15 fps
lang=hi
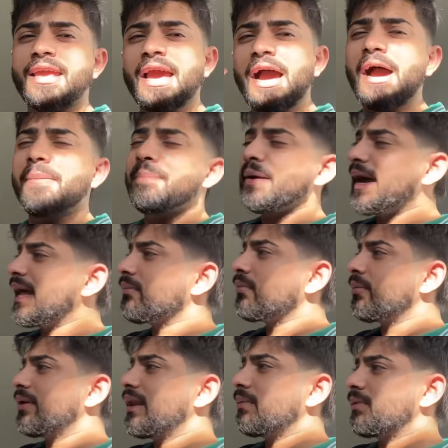क्या पैर
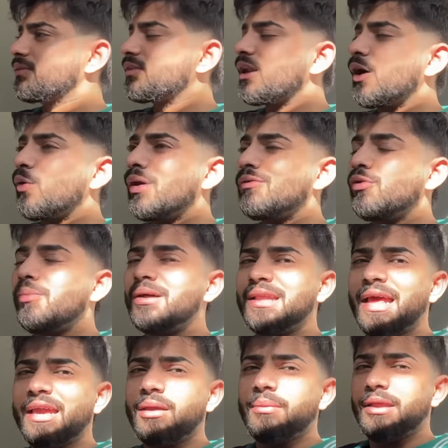में मेरे मसला हुआ है वो
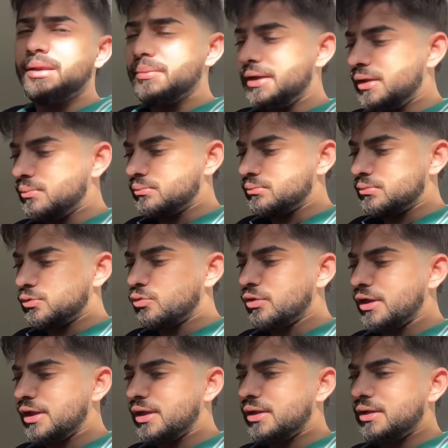बताएंगी मेरी बेगम
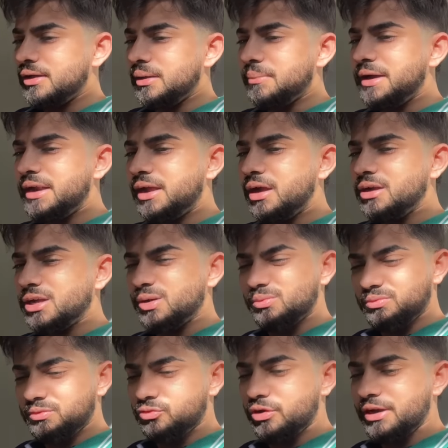क्योंकि ये मेडिकल
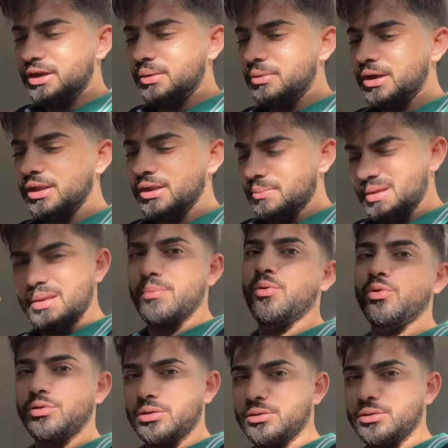टर्म्स जो है ना बड़े लंबे लंबे होते